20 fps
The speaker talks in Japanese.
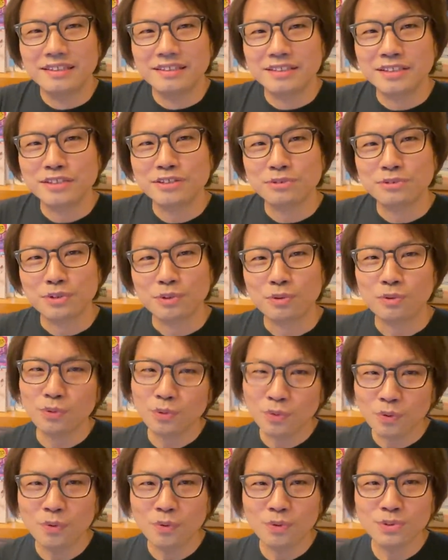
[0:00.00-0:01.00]
ですのでこ
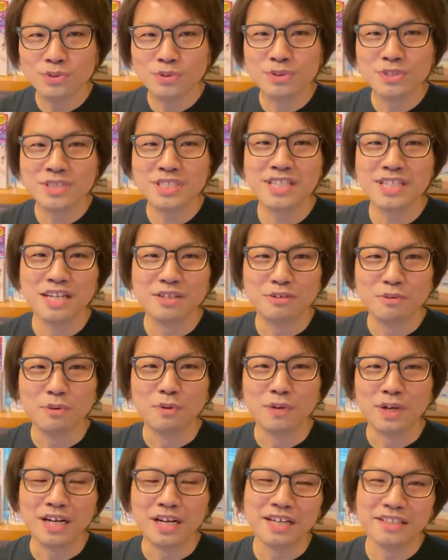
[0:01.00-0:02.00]
の構造自体
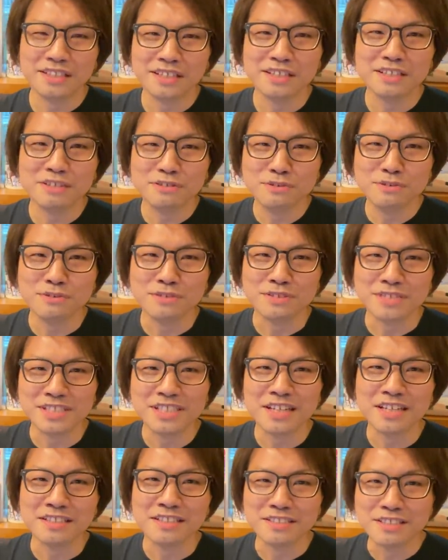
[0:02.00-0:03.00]
を変えていくに
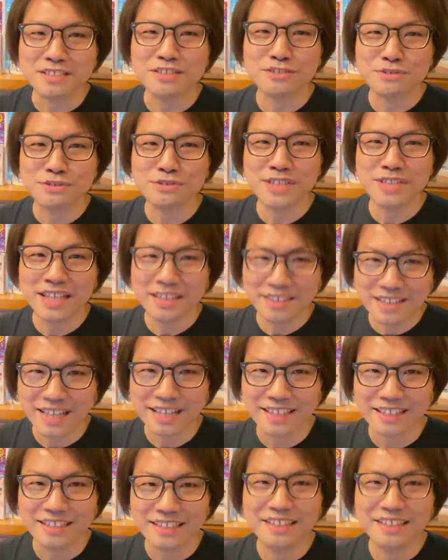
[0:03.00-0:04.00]
せんにじゅうねんだ
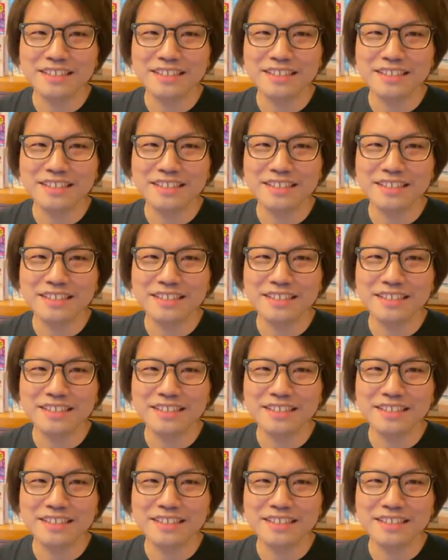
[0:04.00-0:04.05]
い、